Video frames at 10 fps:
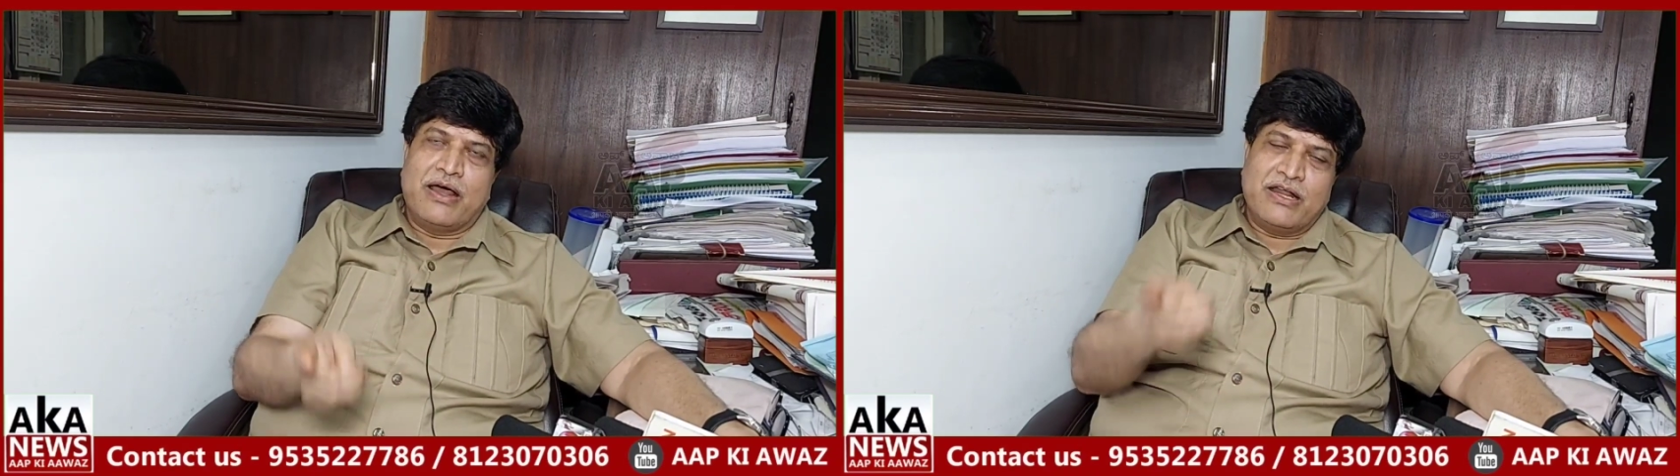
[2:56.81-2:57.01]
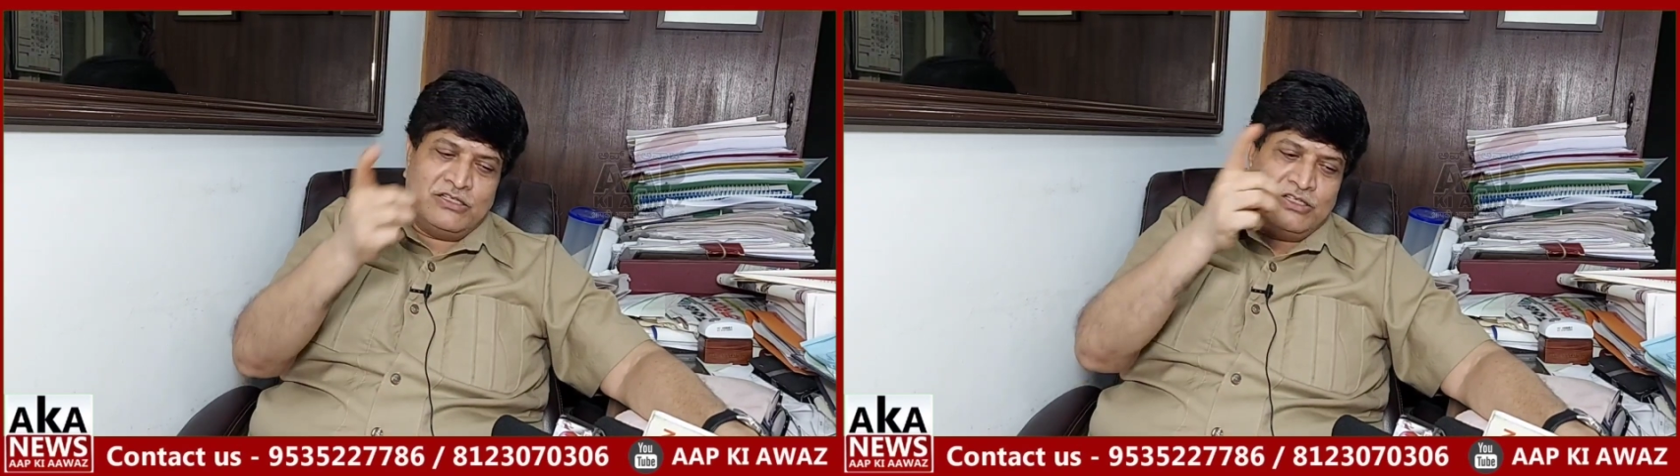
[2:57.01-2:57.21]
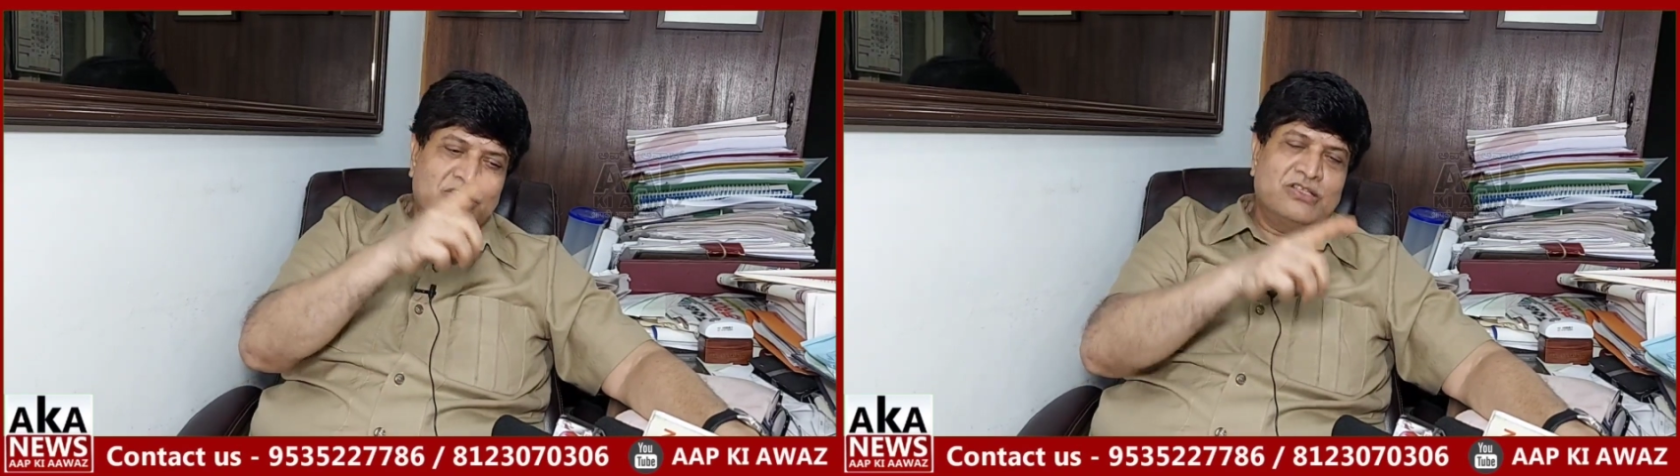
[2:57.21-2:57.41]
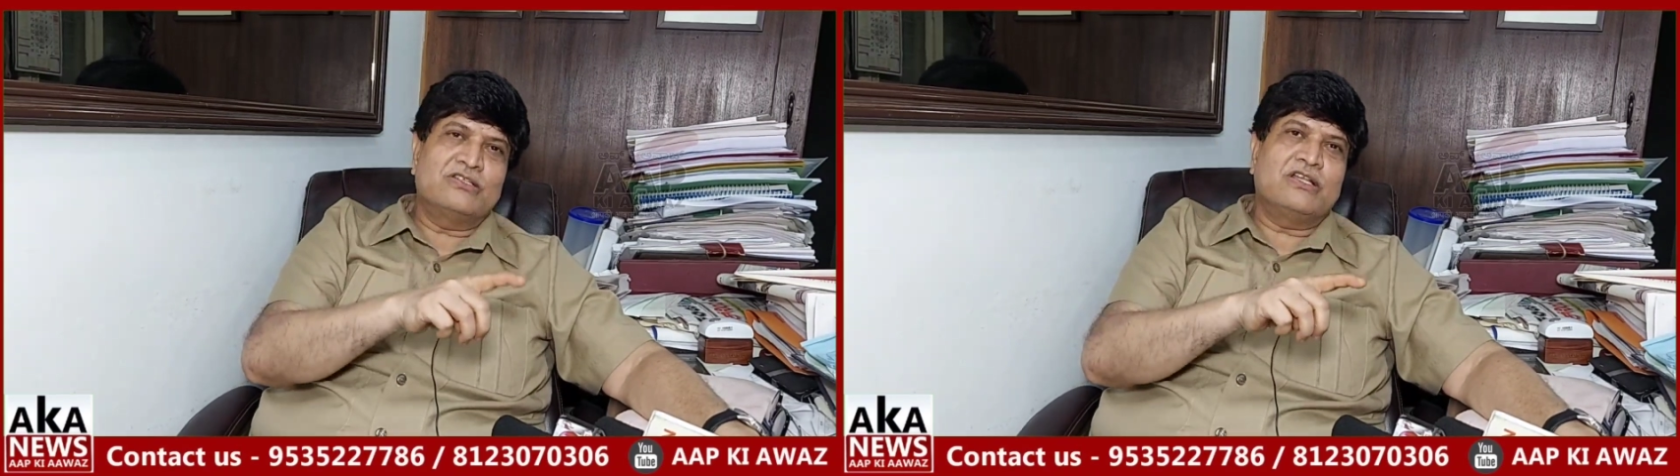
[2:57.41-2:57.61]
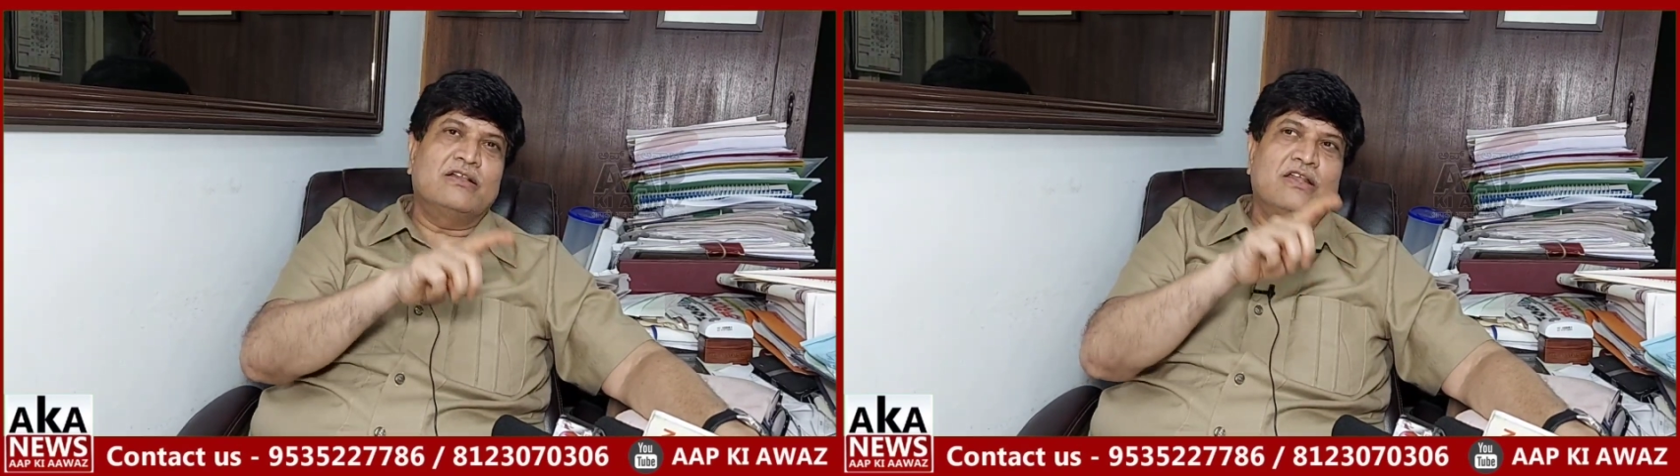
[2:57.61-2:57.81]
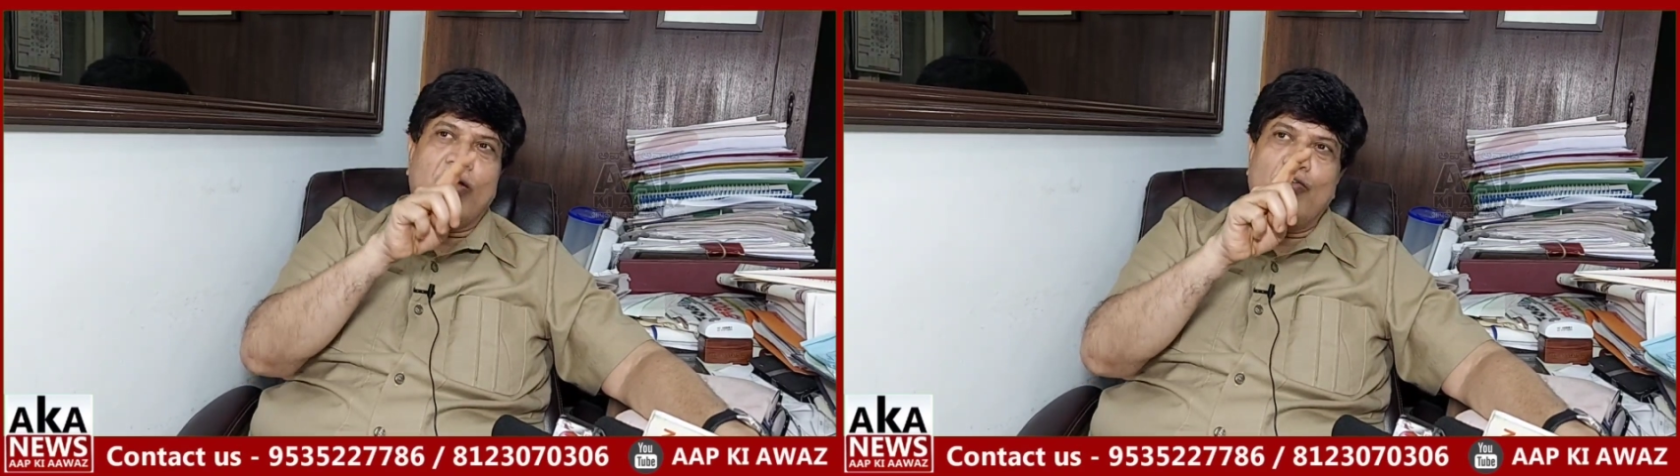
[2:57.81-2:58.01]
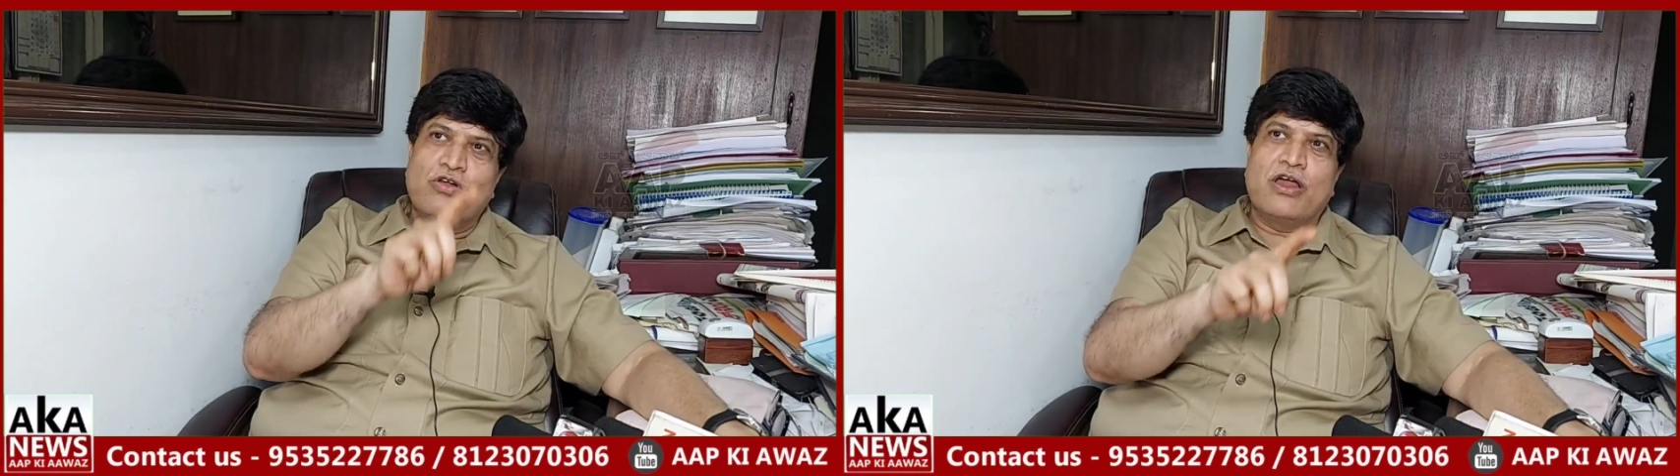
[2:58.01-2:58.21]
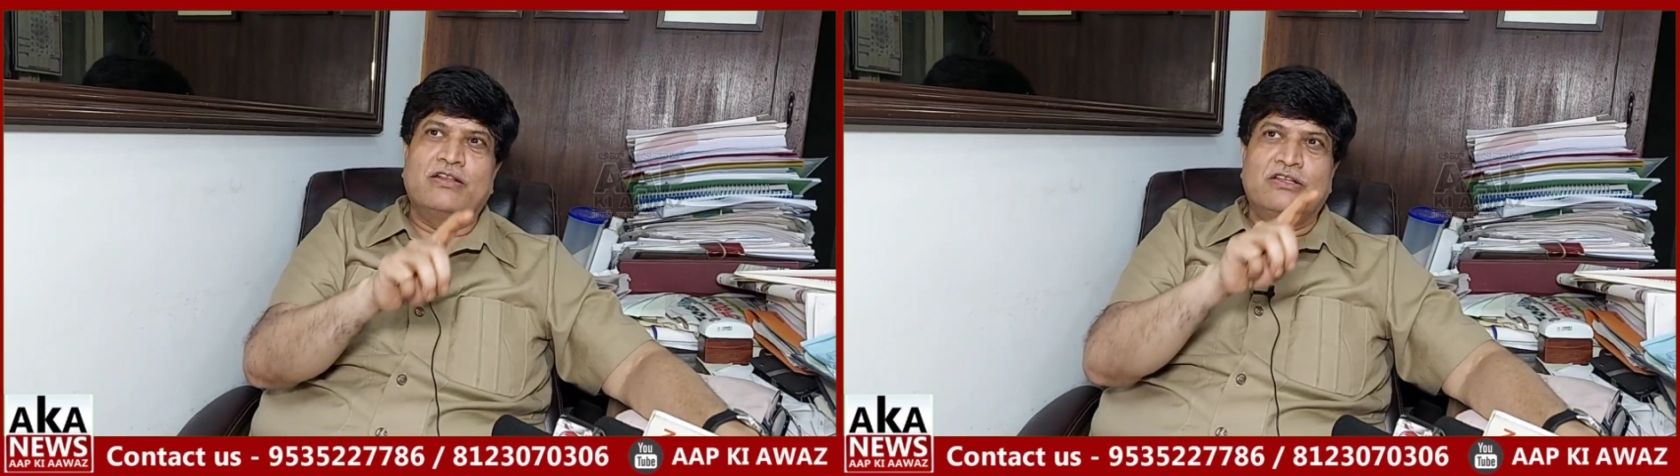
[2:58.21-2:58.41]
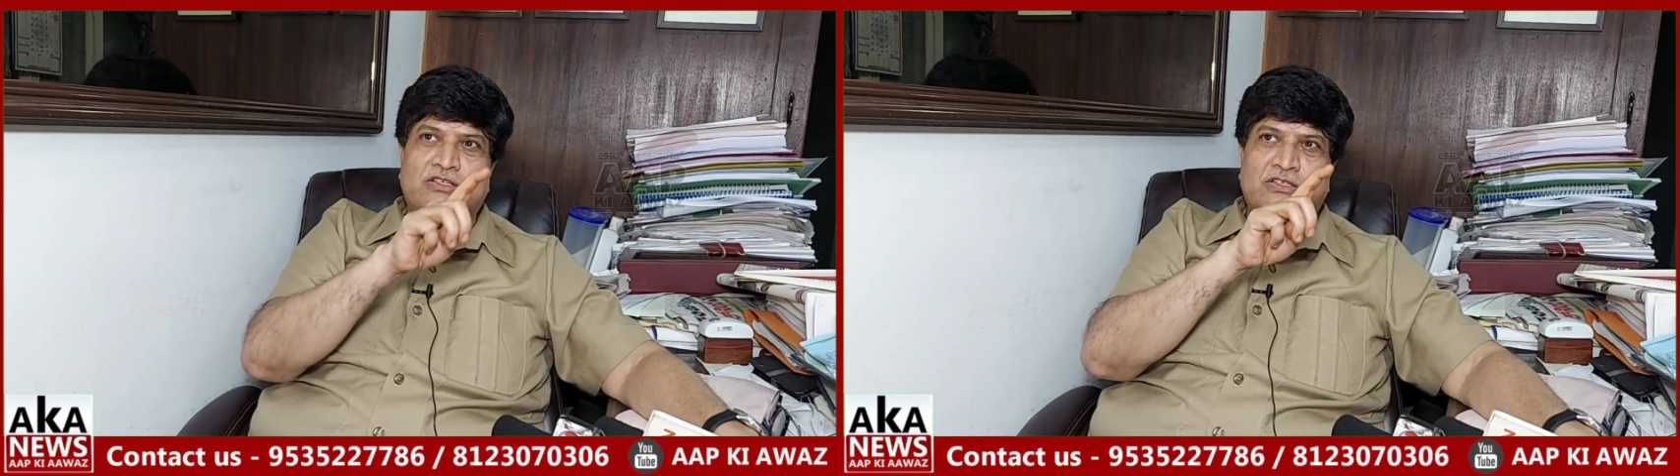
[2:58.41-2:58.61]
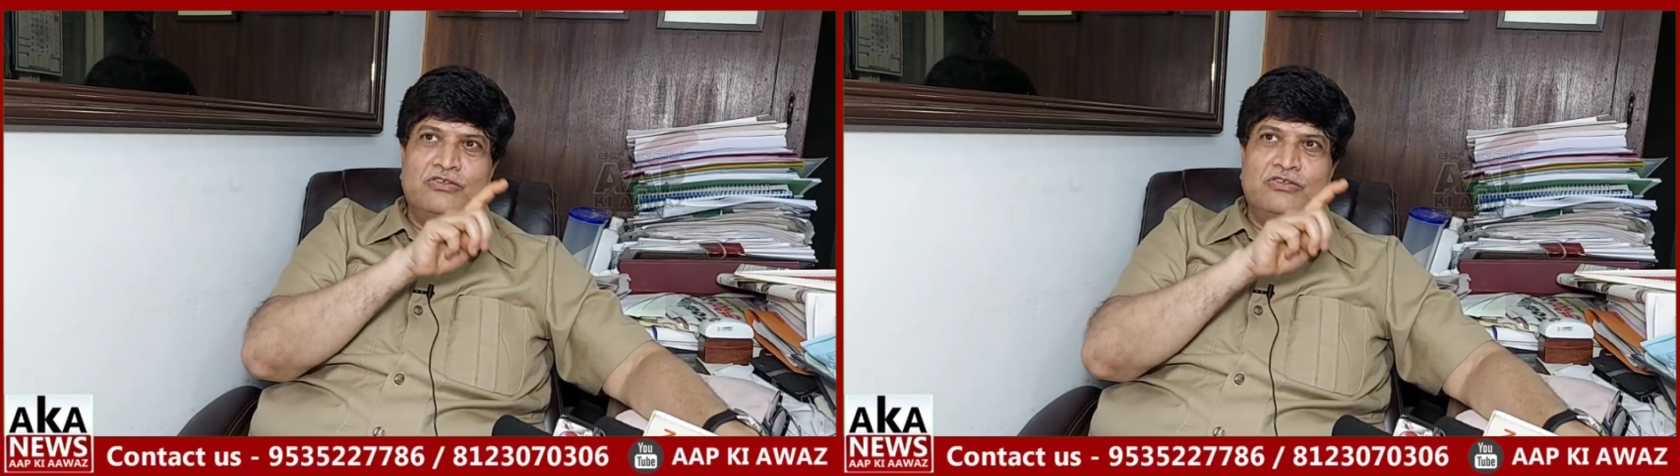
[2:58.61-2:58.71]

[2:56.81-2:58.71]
अरेस्ट इसके साथ राहुल गांधी